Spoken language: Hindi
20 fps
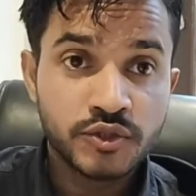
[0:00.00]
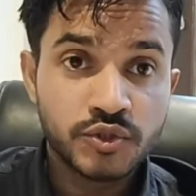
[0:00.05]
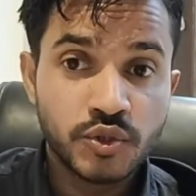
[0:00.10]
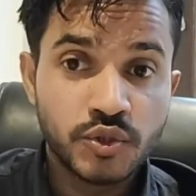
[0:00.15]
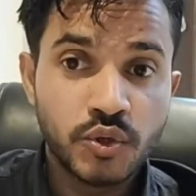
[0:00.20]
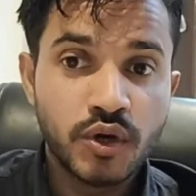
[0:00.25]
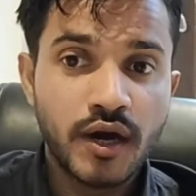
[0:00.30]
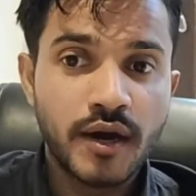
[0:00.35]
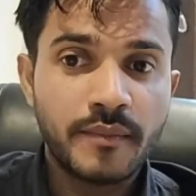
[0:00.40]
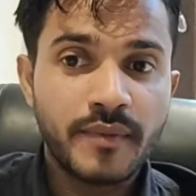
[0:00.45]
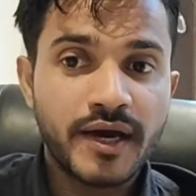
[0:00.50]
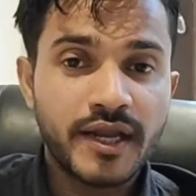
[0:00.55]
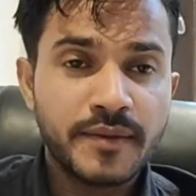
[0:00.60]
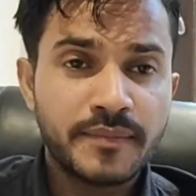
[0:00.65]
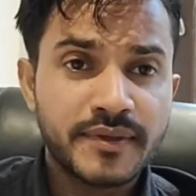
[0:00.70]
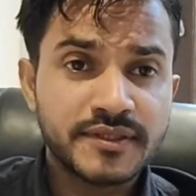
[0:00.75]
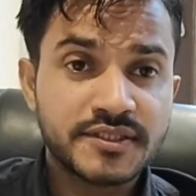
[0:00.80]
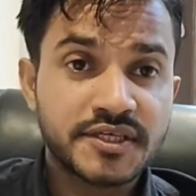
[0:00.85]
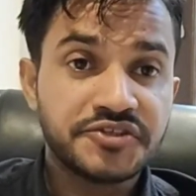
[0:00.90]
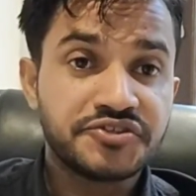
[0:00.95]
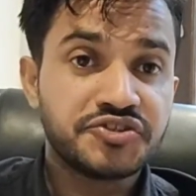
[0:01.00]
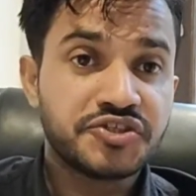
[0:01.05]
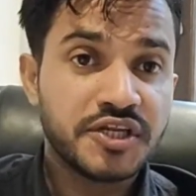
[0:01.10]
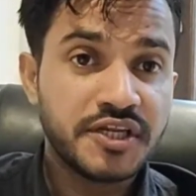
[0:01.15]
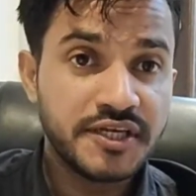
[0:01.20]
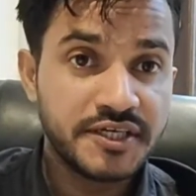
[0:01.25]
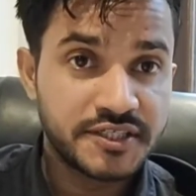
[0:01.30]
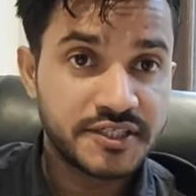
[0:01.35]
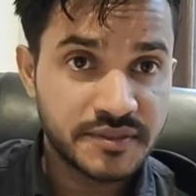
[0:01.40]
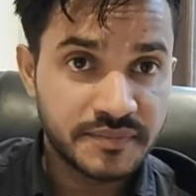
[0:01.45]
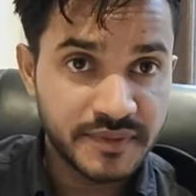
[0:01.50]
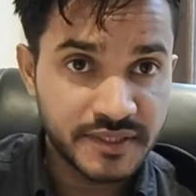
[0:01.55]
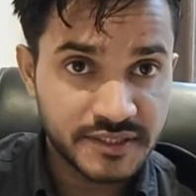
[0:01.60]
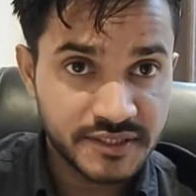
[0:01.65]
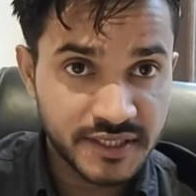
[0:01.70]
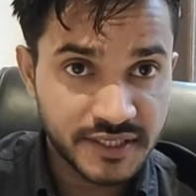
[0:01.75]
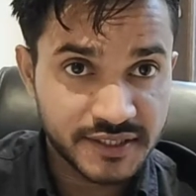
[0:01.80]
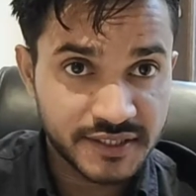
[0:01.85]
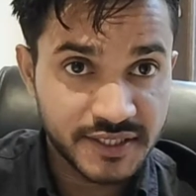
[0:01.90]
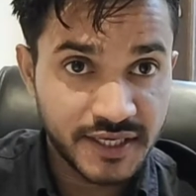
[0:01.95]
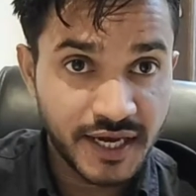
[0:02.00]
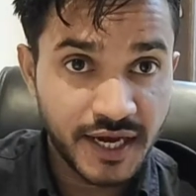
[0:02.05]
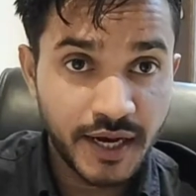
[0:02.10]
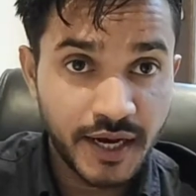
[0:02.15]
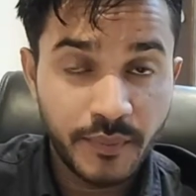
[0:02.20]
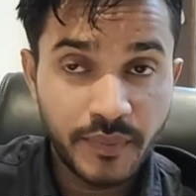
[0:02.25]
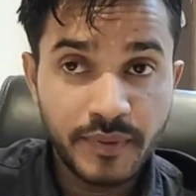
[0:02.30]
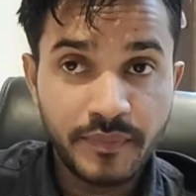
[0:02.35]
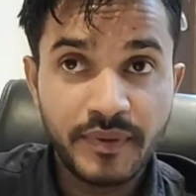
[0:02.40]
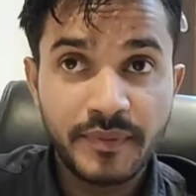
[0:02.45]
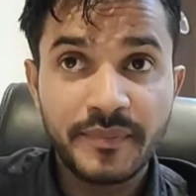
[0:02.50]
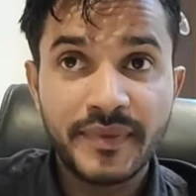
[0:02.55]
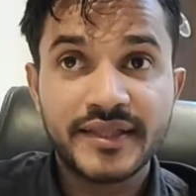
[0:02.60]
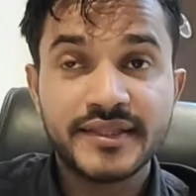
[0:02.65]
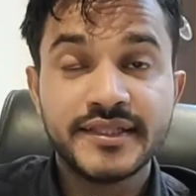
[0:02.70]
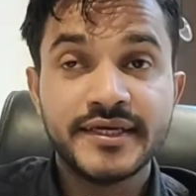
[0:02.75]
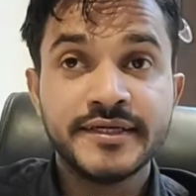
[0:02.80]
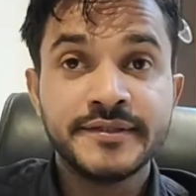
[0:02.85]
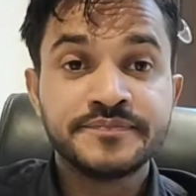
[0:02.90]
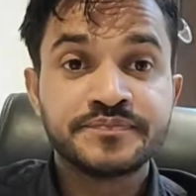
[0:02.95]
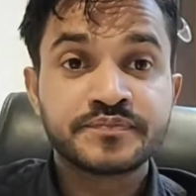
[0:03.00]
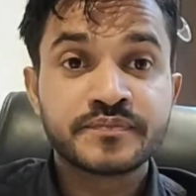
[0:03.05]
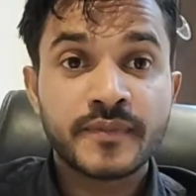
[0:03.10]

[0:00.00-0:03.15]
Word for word: तो हमारे पास अच्छी लीड्स मिल सकती है अभी भी मैंने